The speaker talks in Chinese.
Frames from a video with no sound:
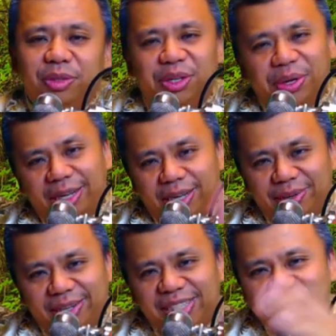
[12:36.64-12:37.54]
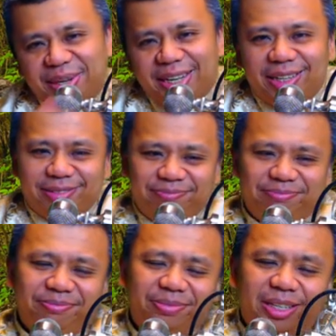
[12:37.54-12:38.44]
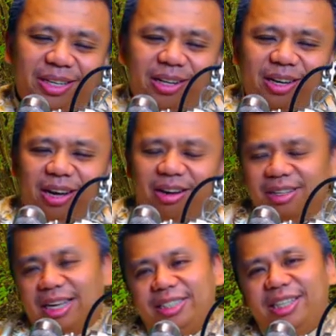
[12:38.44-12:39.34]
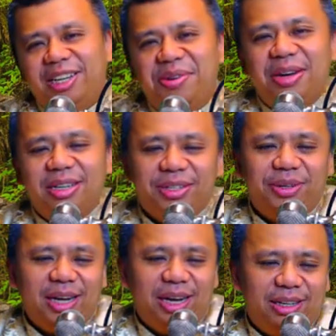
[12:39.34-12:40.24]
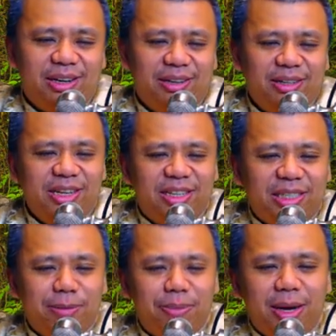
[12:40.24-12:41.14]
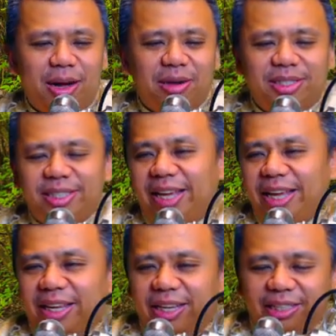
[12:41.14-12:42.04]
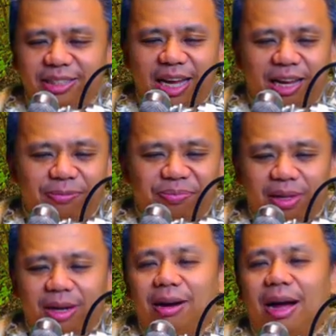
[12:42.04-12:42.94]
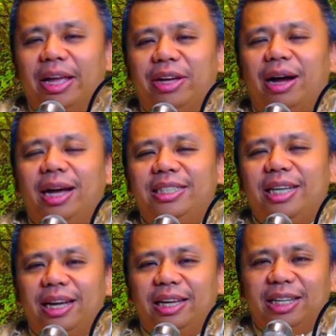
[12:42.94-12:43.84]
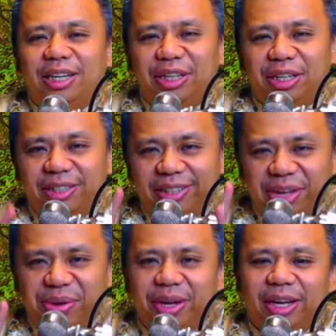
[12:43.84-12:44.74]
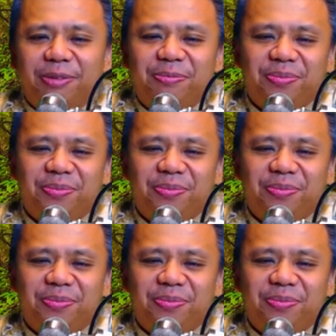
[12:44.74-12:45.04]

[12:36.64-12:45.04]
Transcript: 各位看官，你怎么看？好，感谢各位收看哈，请帮老师点一个赞哦，还有按下一个订阅